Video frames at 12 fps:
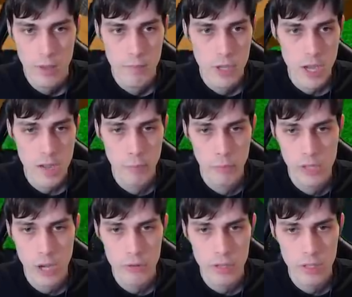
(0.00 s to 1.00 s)
Меня не
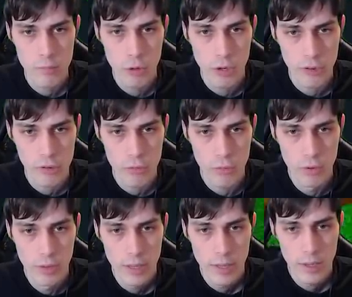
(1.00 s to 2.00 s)
пускают к этому
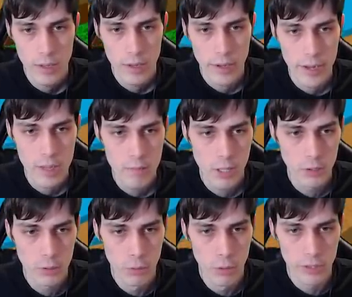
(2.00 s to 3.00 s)
крысику. Э,
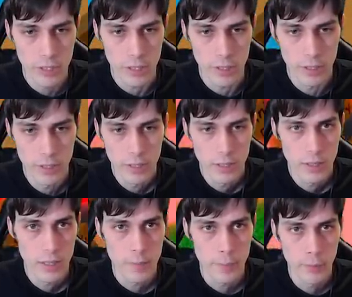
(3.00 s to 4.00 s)
Animal Donkey.
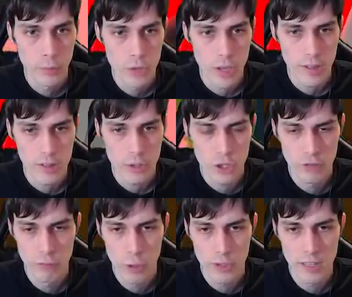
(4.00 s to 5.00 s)
Это получается
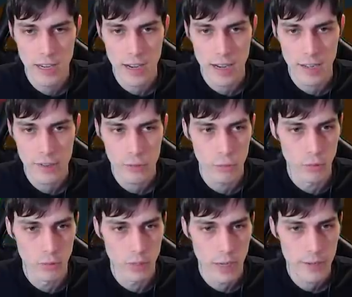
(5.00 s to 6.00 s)
животное
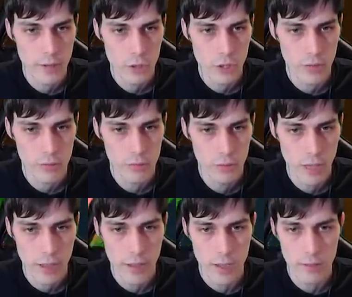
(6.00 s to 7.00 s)
осел. А где же осел?
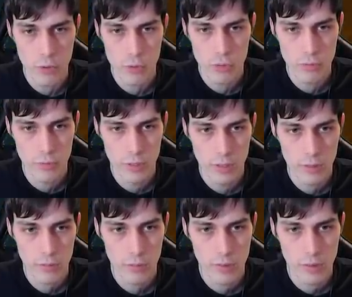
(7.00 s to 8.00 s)
Я, я не вижу животное
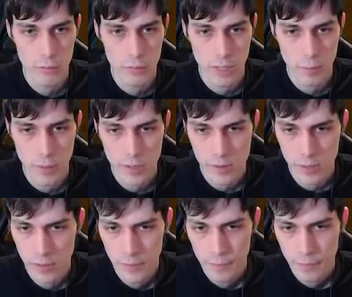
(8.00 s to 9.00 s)
осел. Саундтрек песня.